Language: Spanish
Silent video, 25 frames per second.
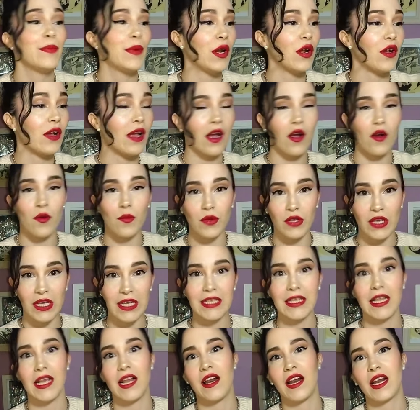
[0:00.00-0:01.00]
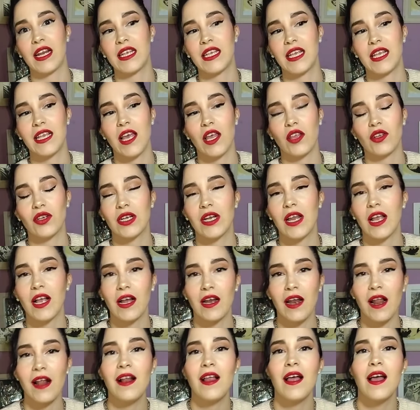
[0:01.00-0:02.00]
pero que como ya están reseñados en el
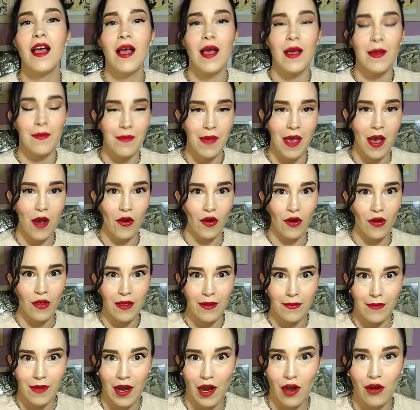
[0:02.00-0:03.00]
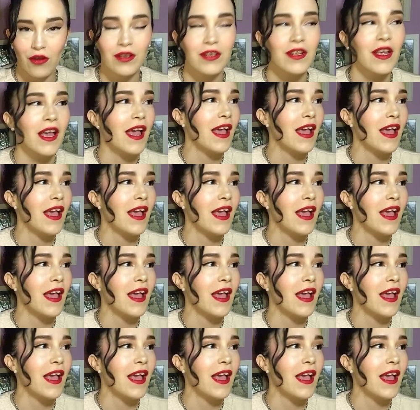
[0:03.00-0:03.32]
canal, me ahorro de verlos.